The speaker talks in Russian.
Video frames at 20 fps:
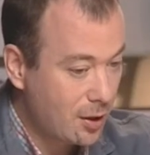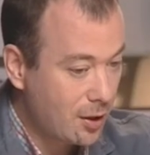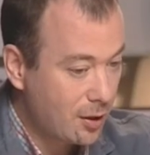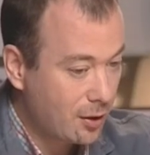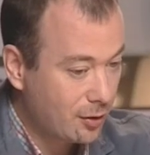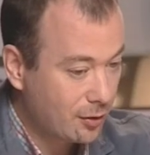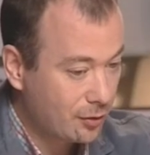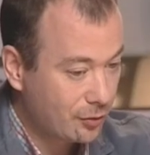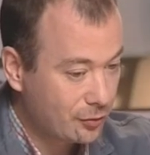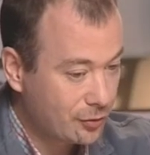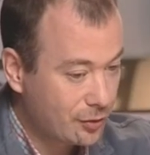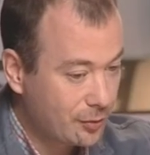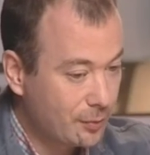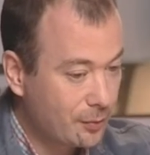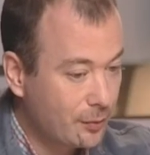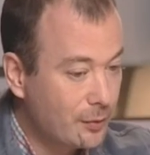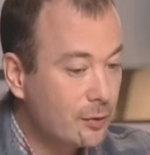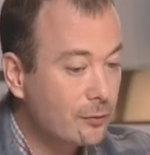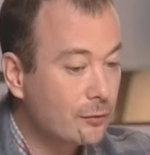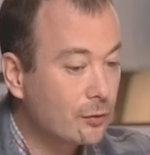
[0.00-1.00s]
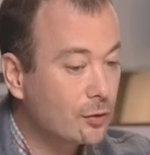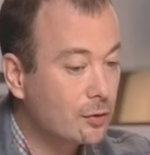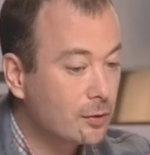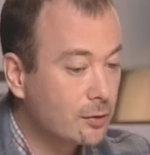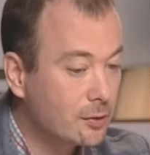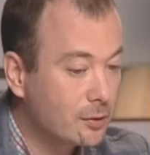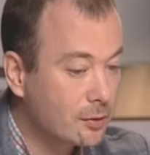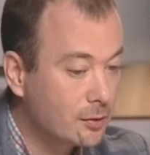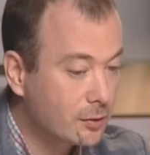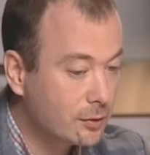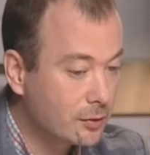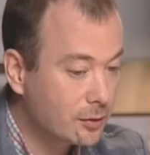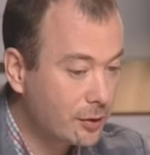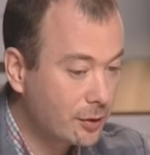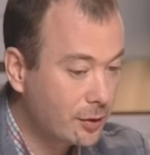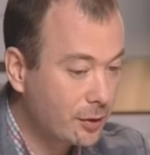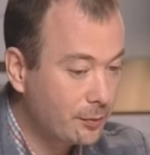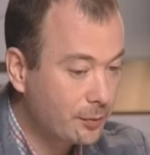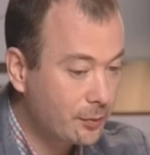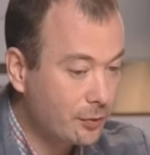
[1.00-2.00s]
Э, но, тем не менее, вот
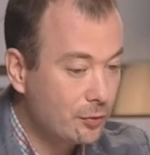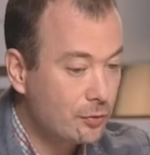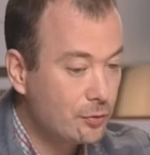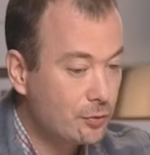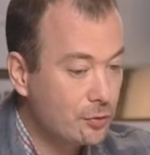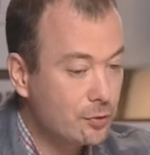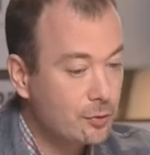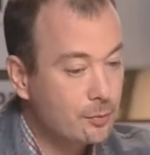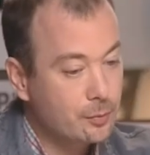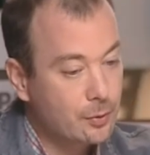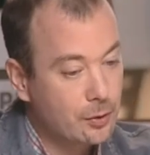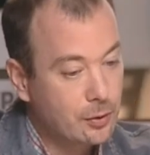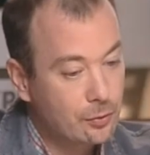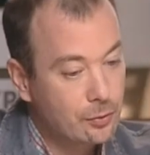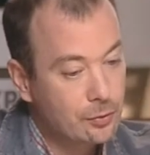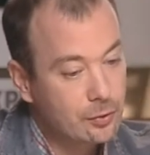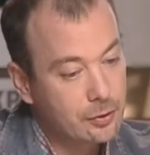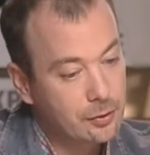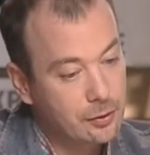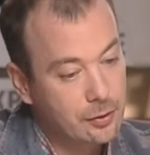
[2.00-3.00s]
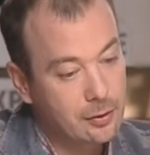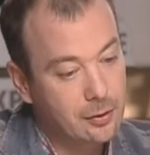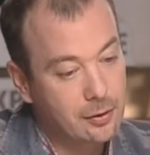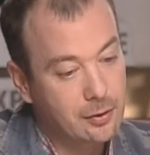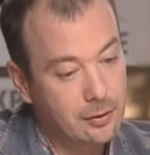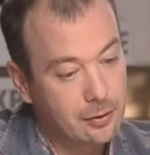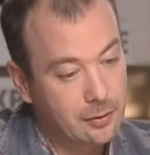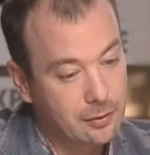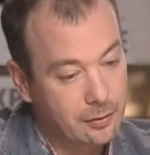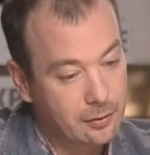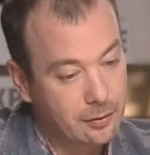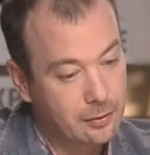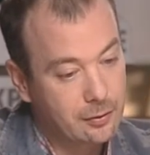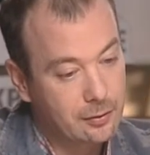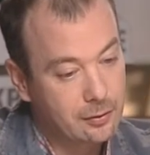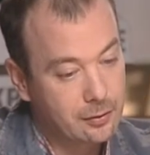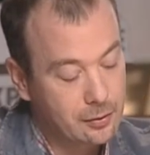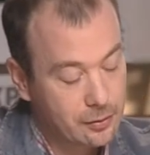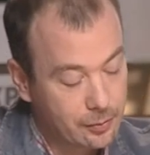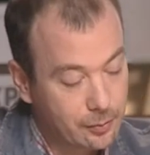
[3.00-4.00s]
Сергей Петрович очень похож на
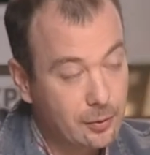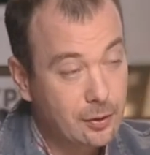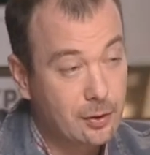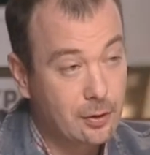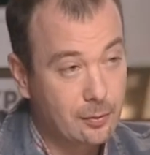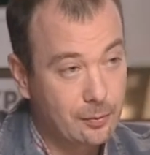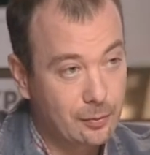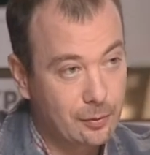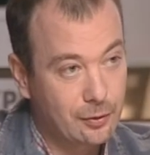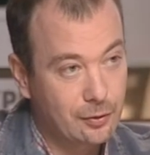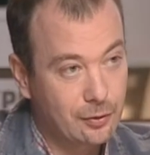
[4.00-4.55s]
Зимина был.